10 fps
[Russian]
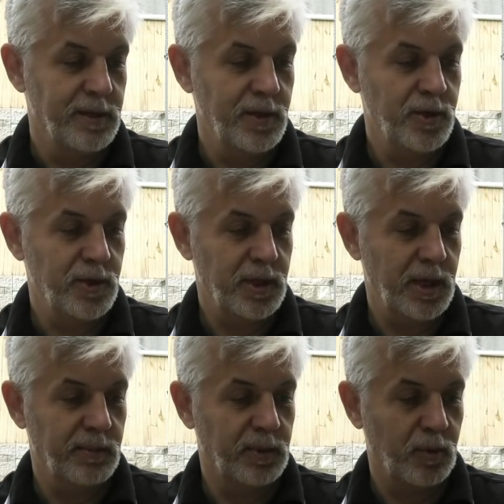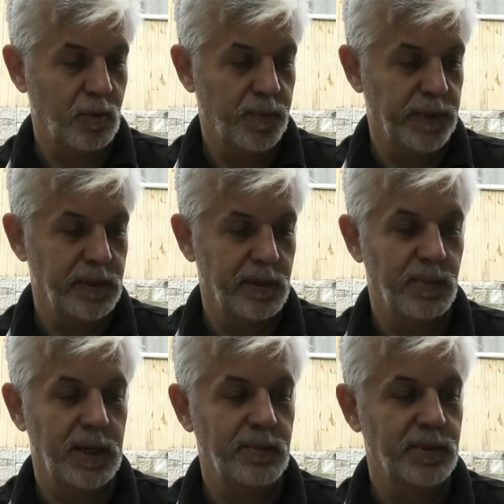Не считаем трупы, не
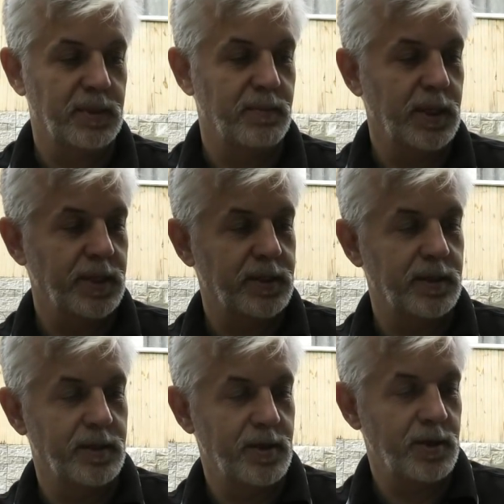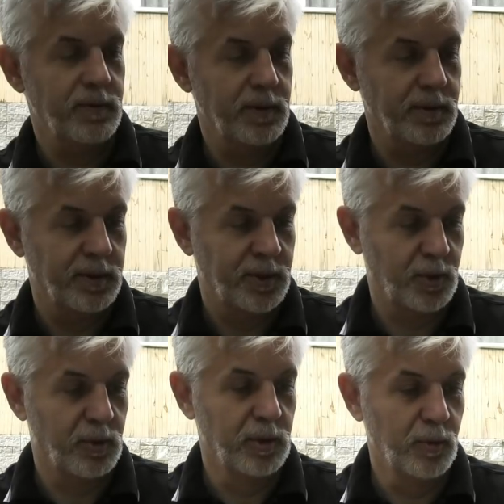боимся мести, ничего,
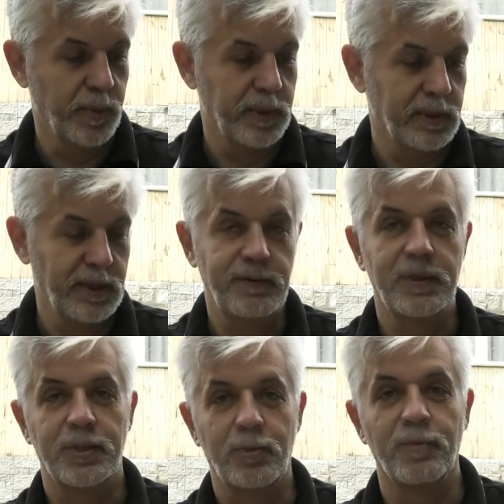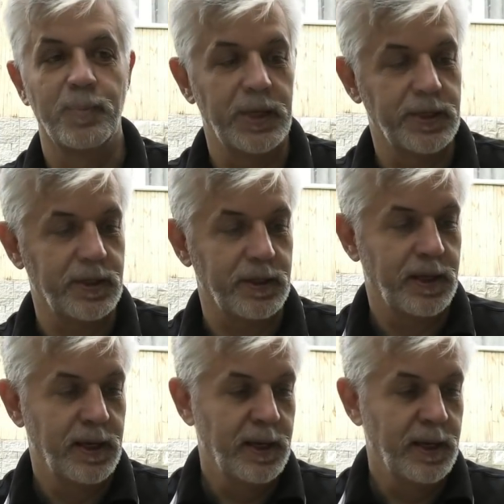что глупо, главное, что вместе.